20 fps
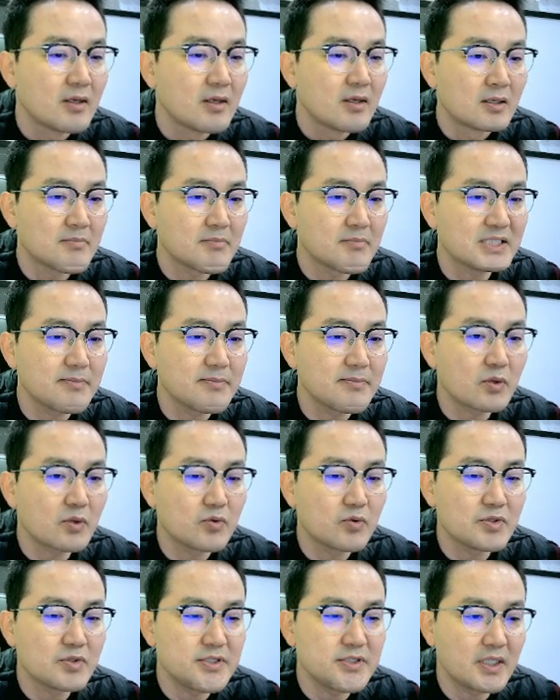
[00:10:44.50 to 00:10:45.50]
마지막으로
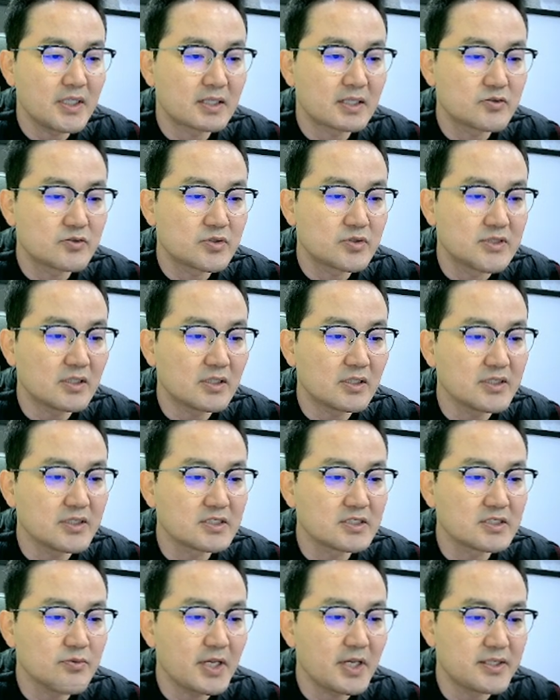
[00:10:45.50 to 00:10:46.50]
이제
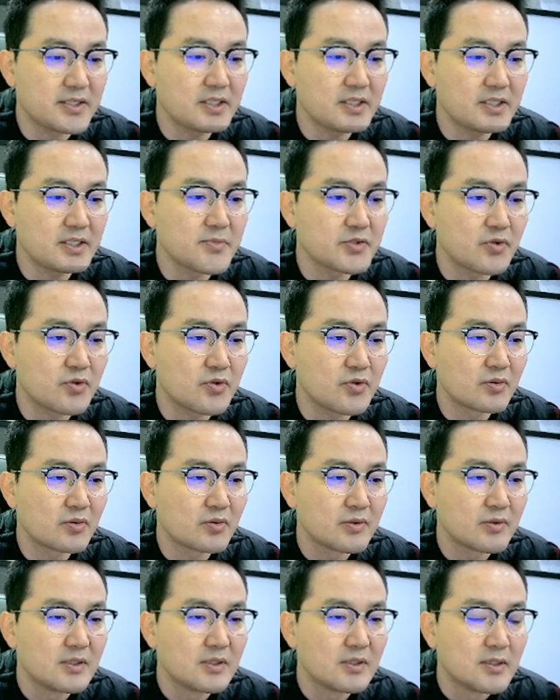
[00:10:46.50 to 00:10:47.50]
정리를 좀 해드리면요.
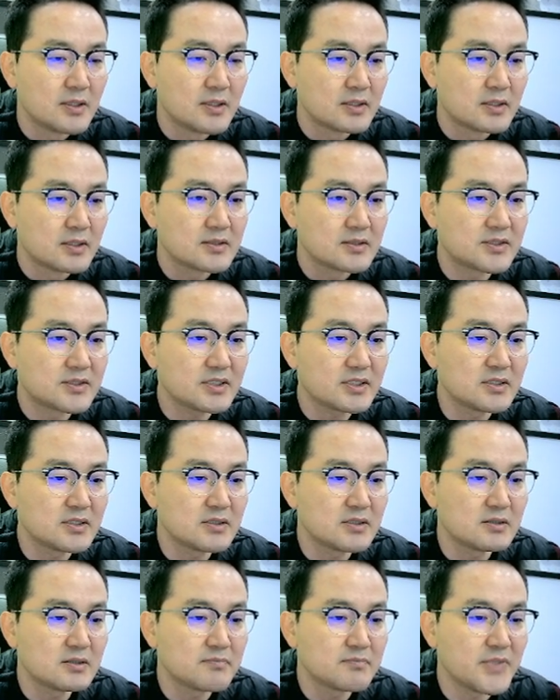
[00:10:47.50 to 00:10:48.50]

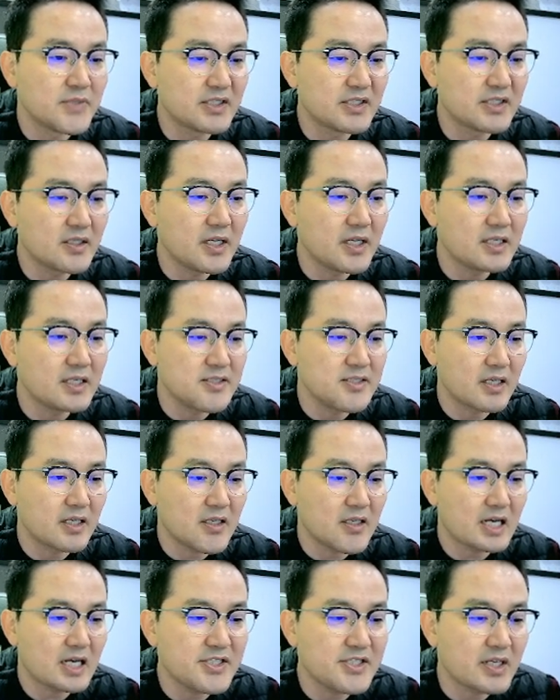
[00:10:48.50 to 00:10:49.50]
지금 내년에 이제
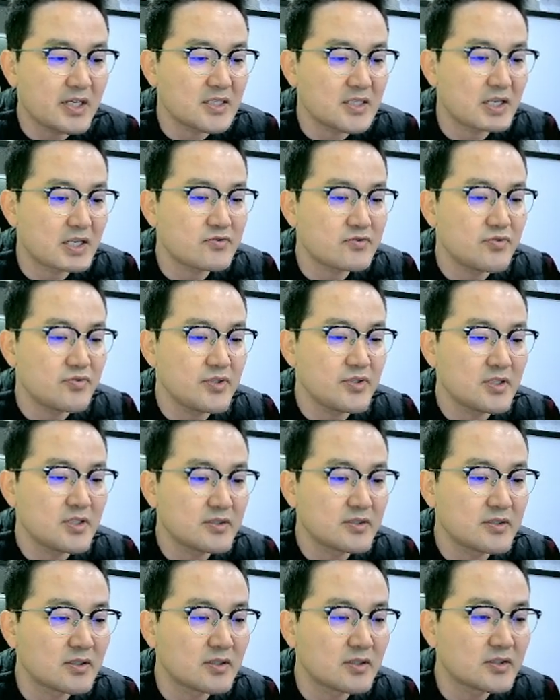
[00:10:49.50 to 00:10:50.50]
가시화 될수
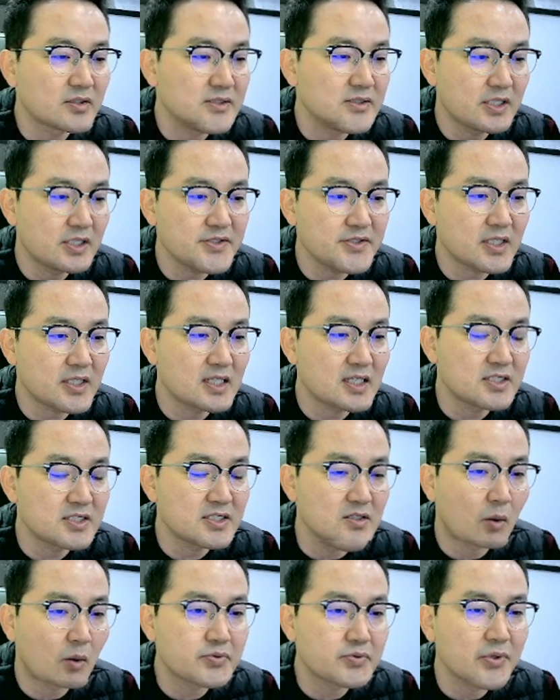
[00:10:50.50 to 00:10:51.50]
있는 거는 현재까지는
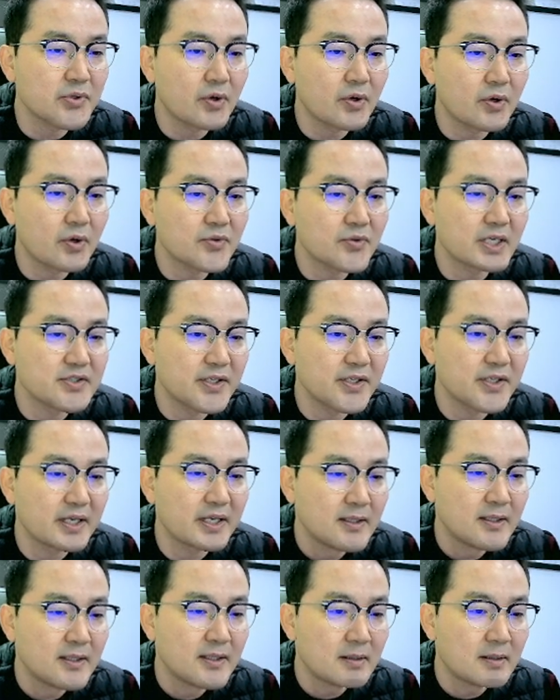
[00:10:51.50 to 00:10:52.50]
없어요. 내년에.
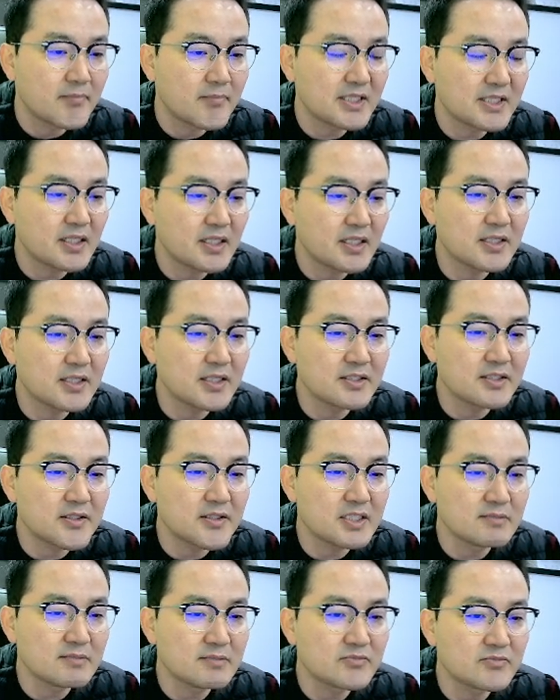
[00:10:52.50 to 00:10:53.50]
만약에
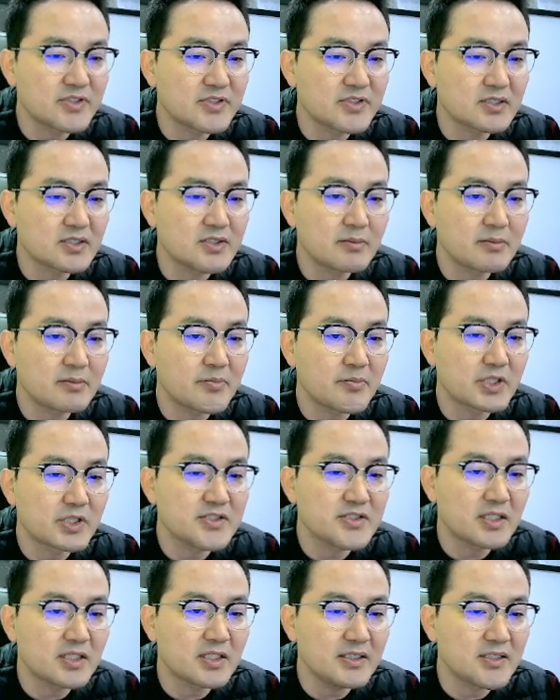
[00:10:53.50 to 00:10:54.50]
내년에 신문당 서부
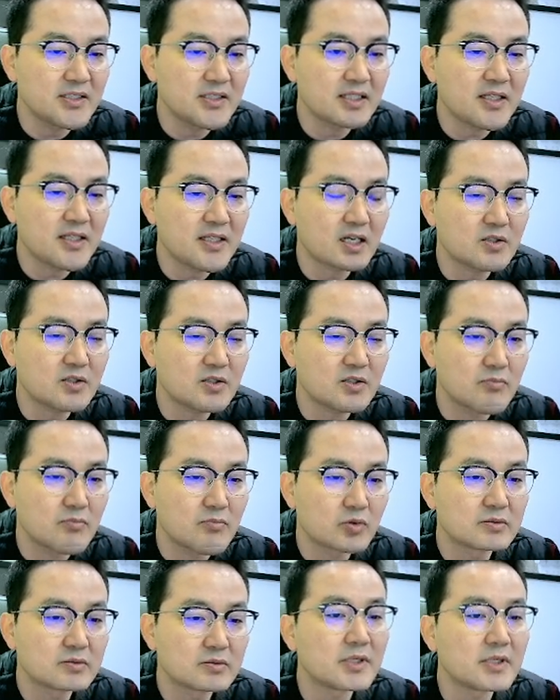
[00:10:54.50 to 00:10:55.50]
연장이 예타가
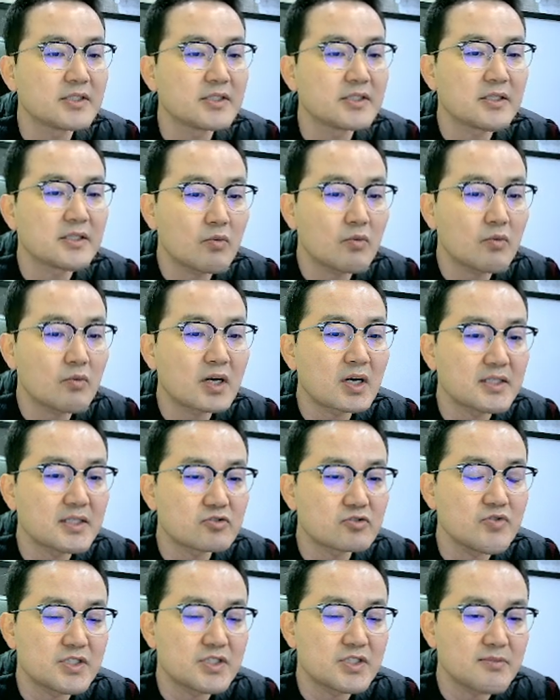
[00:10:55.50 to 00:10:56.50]
뭐 내년에 통과될
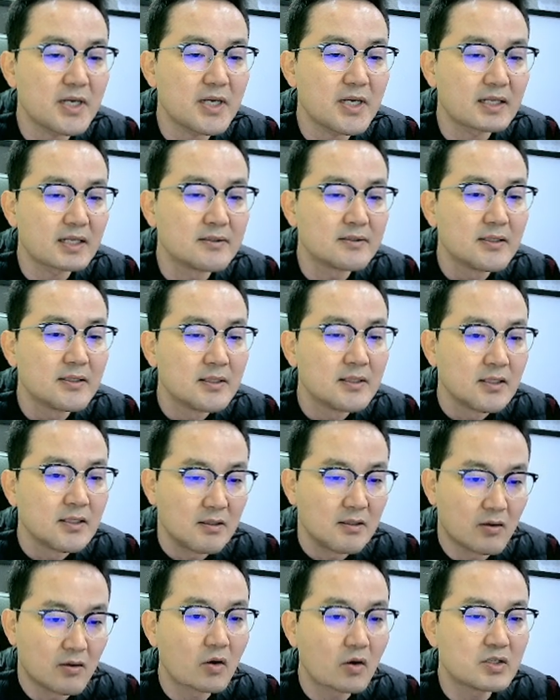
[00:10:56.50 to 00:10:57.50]
수도 있지만
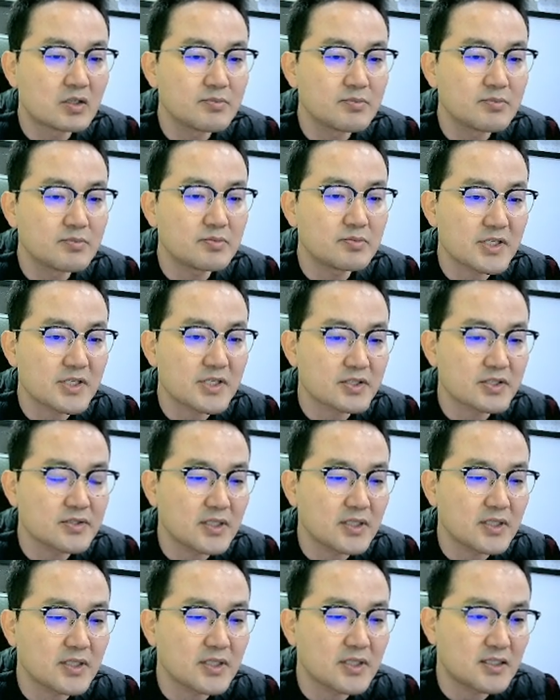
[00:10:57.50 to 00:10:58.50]
어, 그 부분에
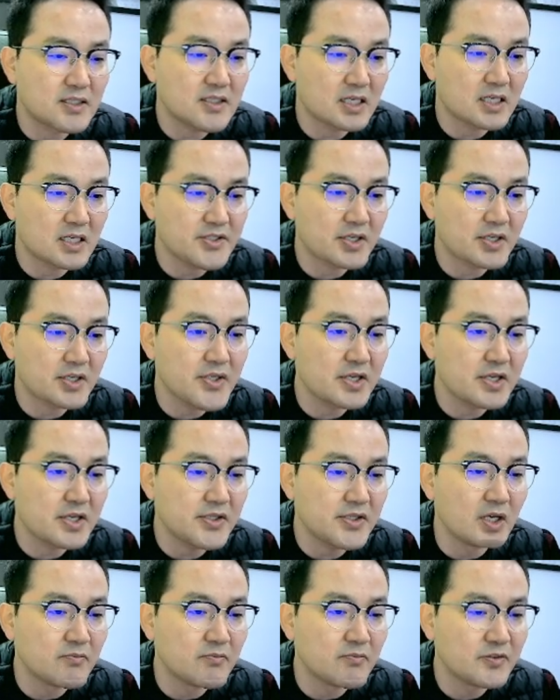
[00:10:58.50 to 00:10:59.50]
있어서는 아직 가시화되어 있는 게
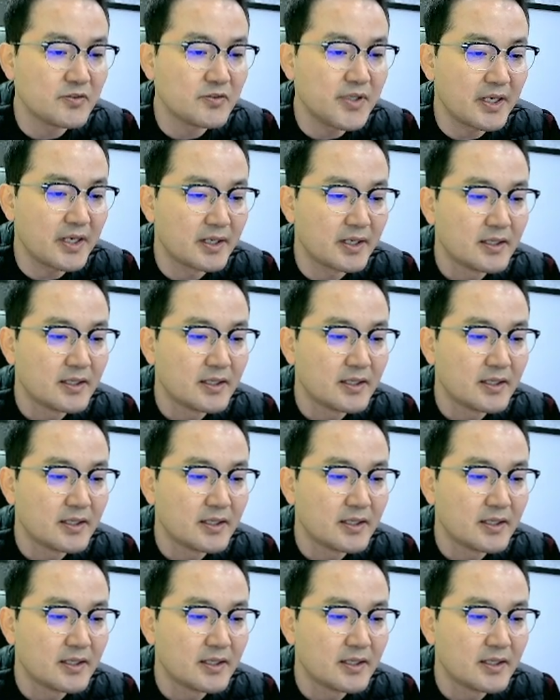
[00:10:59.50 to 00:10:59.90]
없는데